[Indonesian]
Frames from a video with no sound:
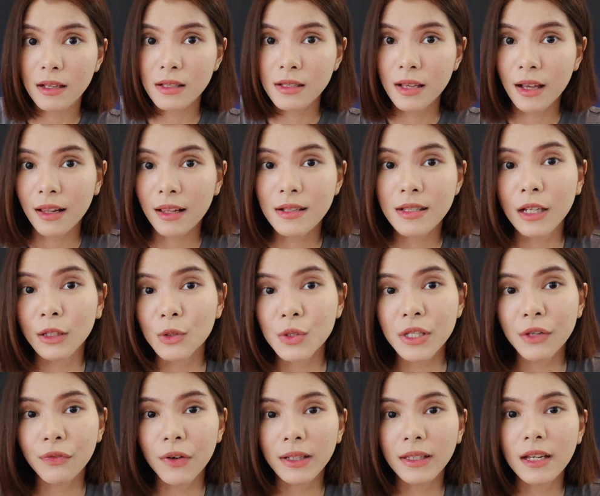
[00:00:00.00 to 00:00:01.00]
salah satu
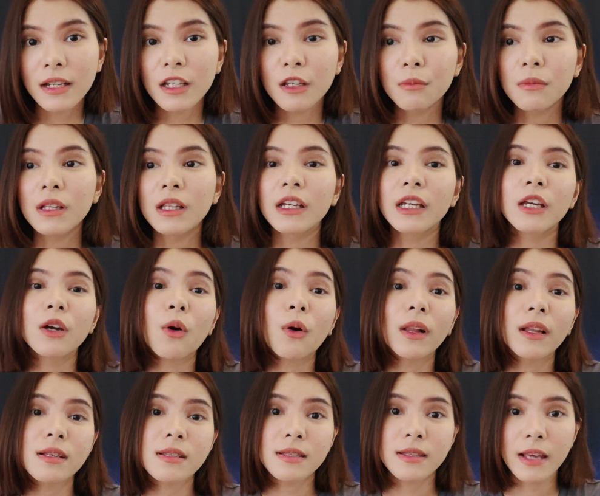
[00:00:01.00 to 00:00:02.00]
sifat yang dimiliki
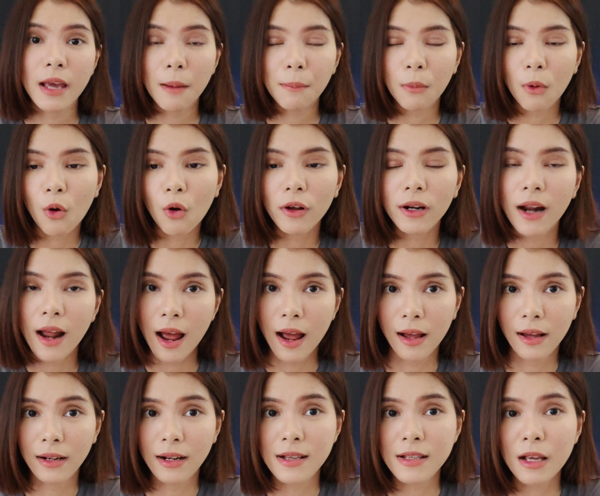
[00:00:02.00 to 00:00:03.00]
oleh setiap
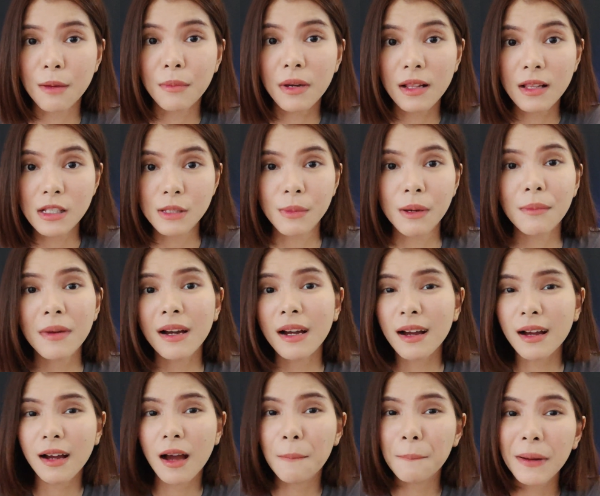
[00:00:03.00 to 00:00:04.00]
orang. Rasa malas memang
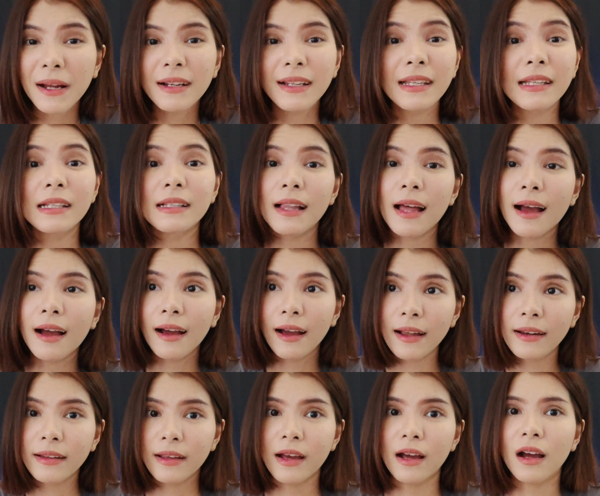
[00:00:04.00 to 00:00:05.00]
gak gampang
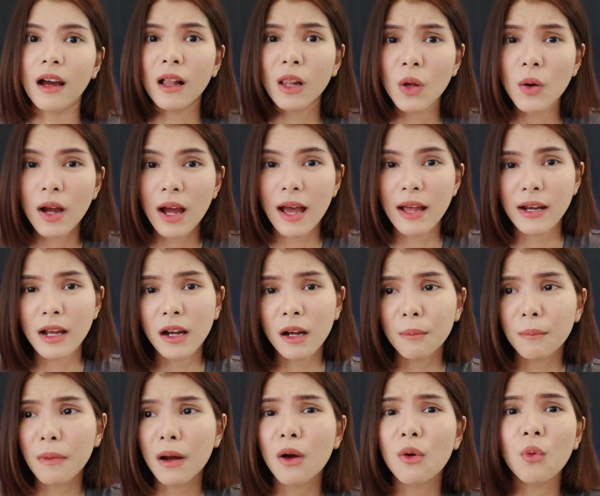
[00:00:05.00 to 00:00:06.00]
dihilangkan ya kalau gak ada
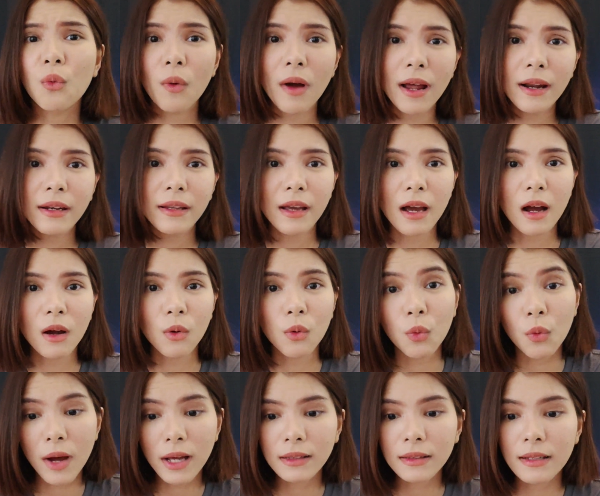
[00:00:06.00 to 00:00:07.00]
kemauan yang
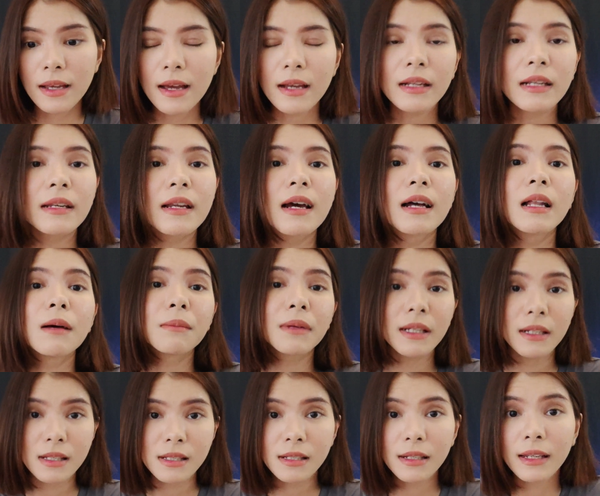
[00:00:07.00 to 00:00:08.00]
kuat dari dalam
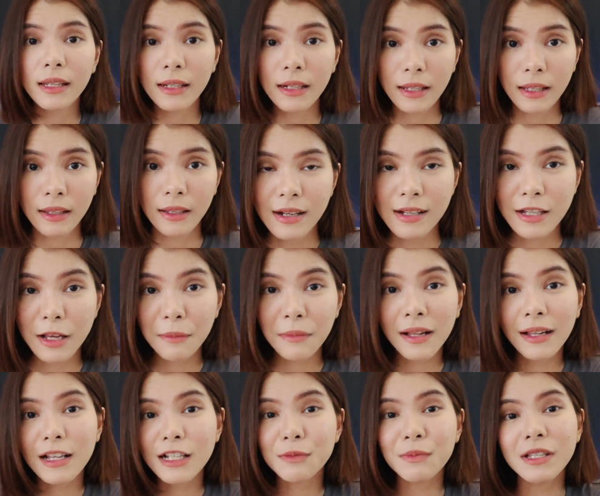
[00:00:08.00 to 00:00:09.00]
diri sendiri. Rasa
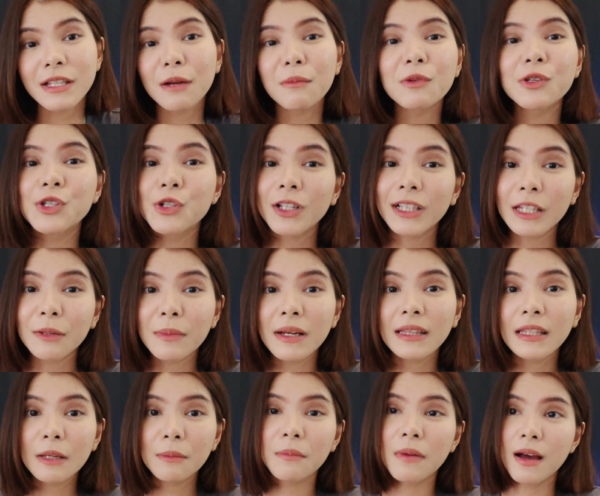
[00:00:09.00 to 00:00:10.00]
malas bisa muncul
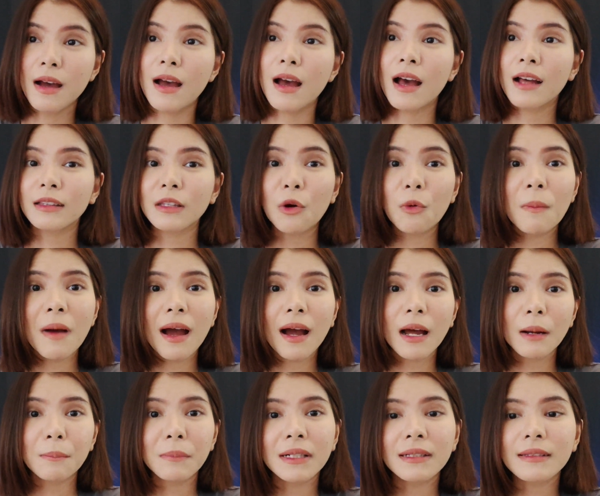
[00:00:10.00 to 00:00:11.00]
tiba-tiba atau
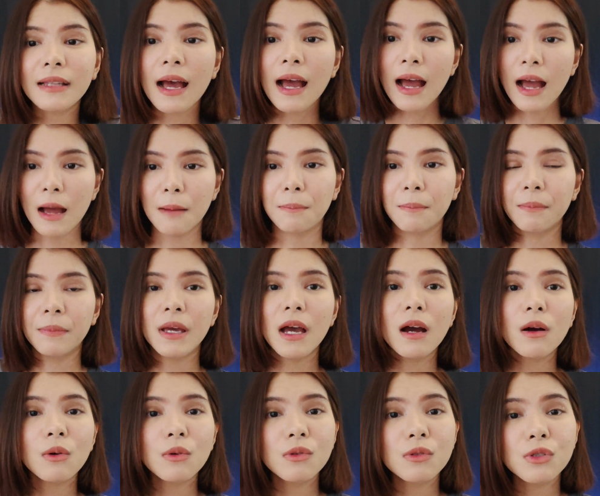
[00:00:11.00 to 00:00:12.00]
bahkan bertahap
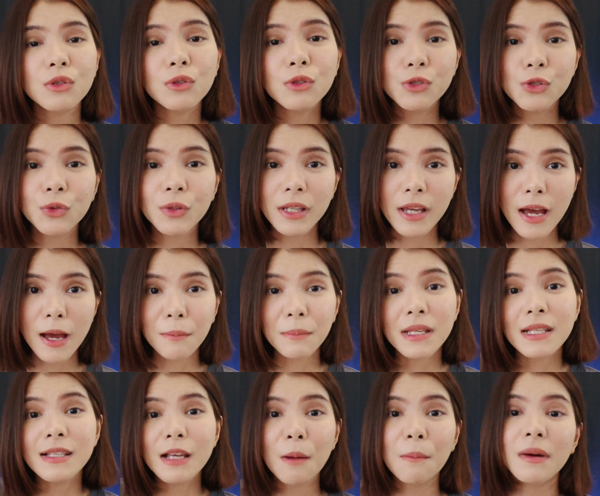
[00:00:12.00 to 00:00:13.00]
yang ujung-ujungnya
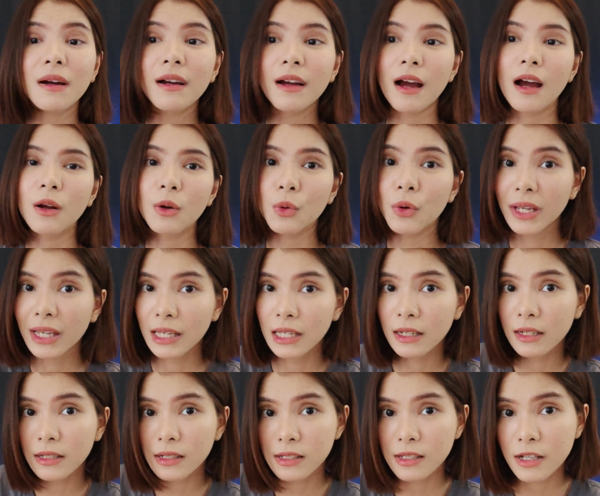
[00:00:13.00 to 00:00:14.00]
bisa mengganggu
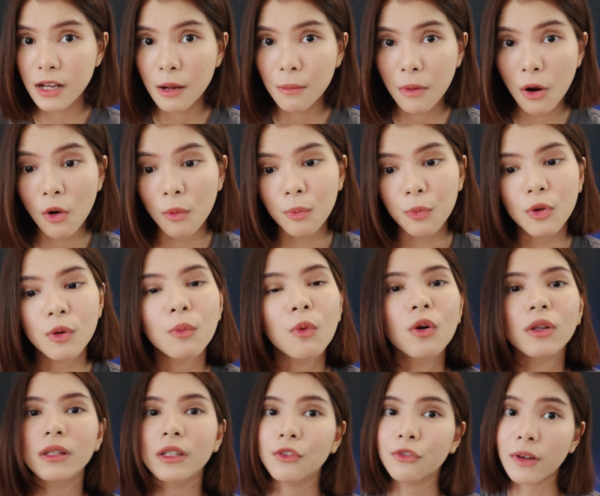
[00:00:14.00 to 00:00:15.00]
kinerja maupun
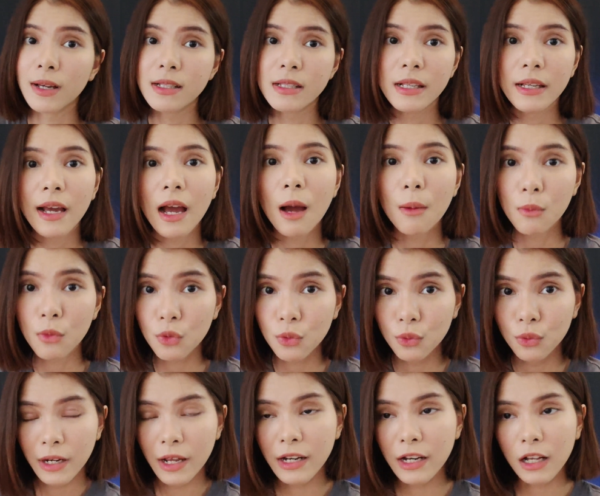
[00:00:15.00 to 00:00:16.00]
motivasi
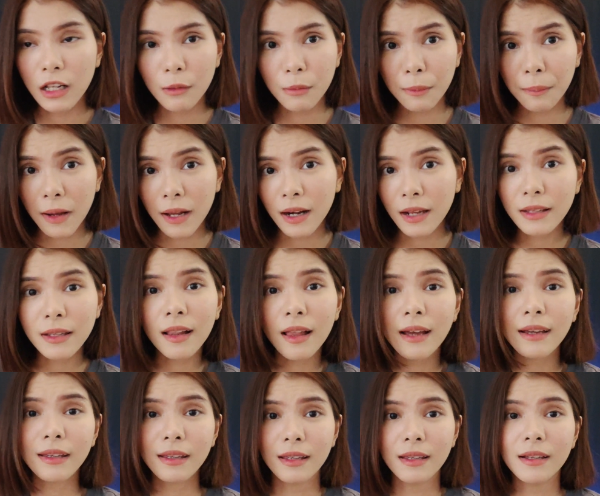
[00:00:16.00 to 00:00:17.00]
kamu. Dan yang lebih parahnya
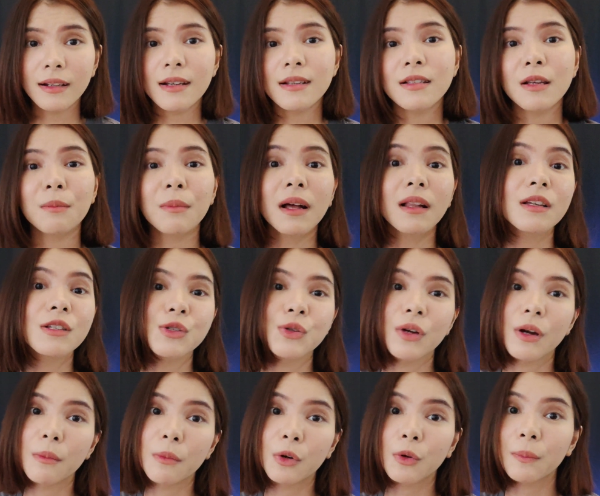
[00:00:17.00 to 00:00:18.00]
lagi, rasa malas
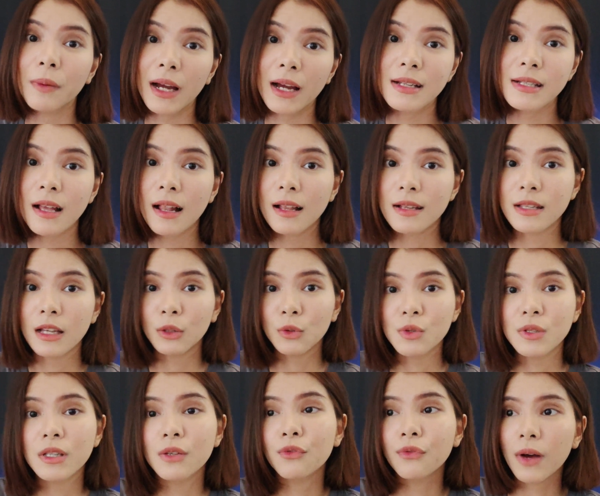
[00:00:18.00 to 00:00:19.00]
juga merupakan salah
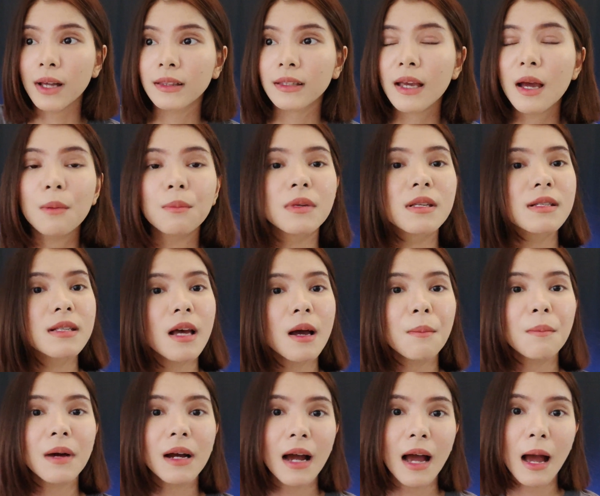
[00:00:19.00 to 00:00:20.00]
satu sifat yang
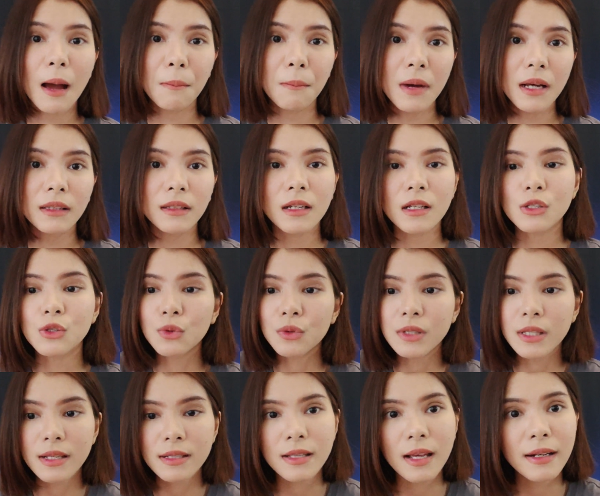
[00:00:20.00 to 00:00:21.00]
bisa menghambat
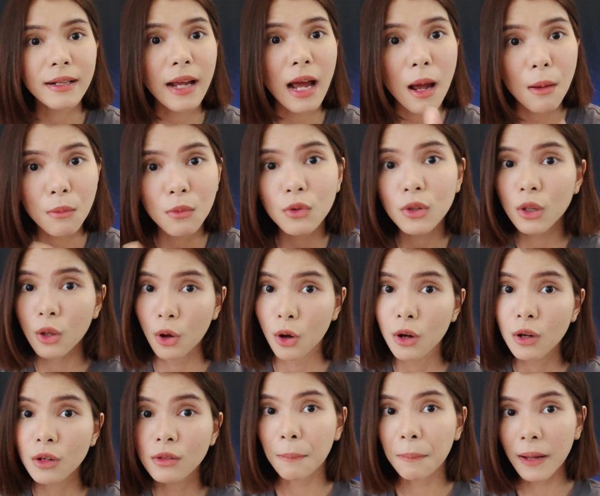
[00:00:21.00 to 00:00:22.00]
kesuksesan kamu
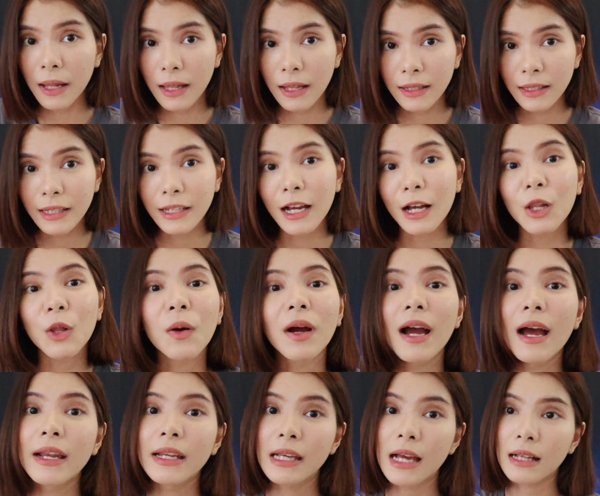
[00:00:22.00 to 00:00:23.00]
loh. Apalagi kalau
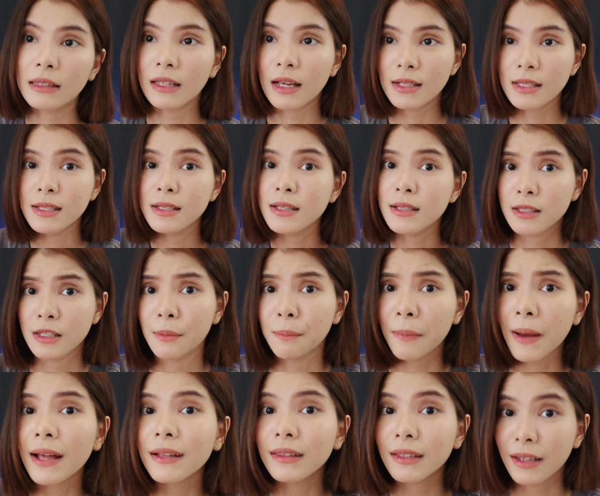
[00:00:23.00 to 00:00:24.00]
gak diatasi
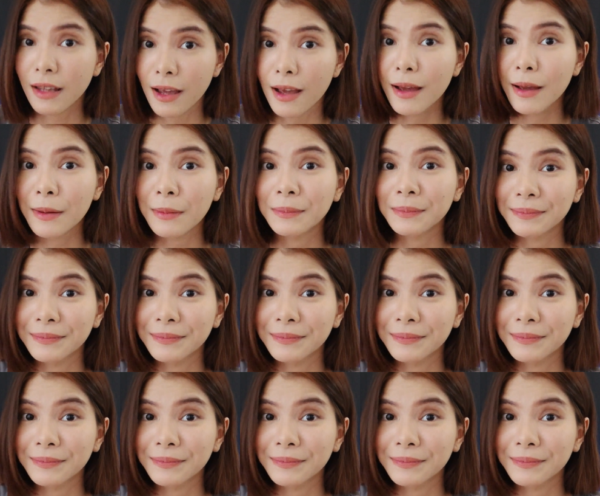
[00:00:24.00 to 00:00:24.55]
secepatnya.